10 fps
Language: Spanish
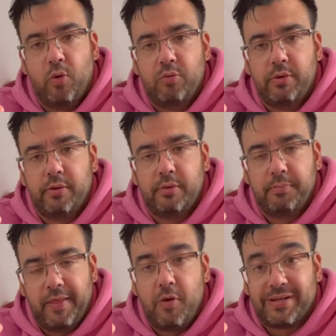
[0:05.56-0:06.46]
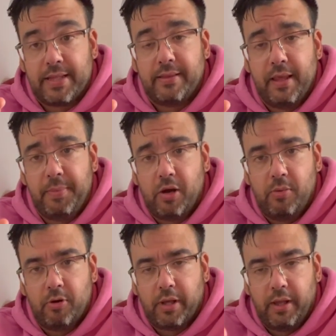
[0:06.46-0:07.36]
un vídeo bastante épico
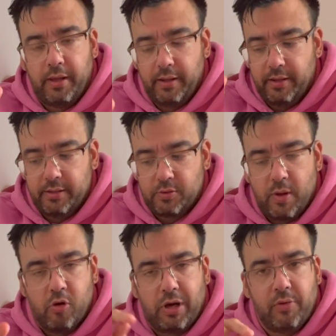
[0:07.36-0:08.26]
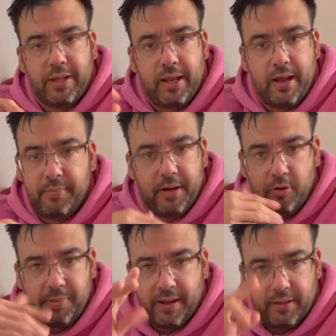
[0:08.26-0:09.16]
porque cuando Claudia tiene hambre
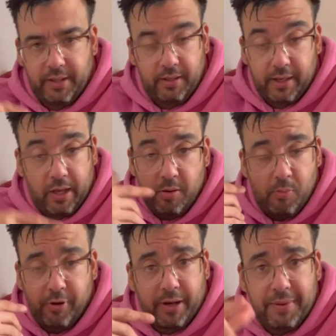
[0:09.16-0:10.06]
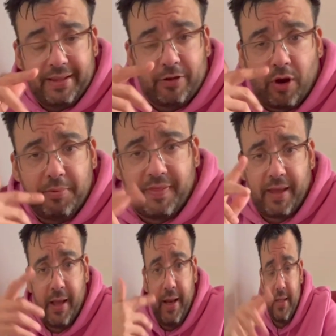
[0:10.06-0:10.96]
no para y aquí como puedes repetir todas las veces
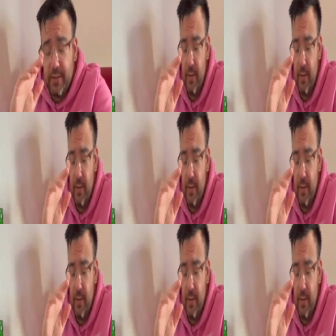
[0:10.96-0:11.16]
que quieras.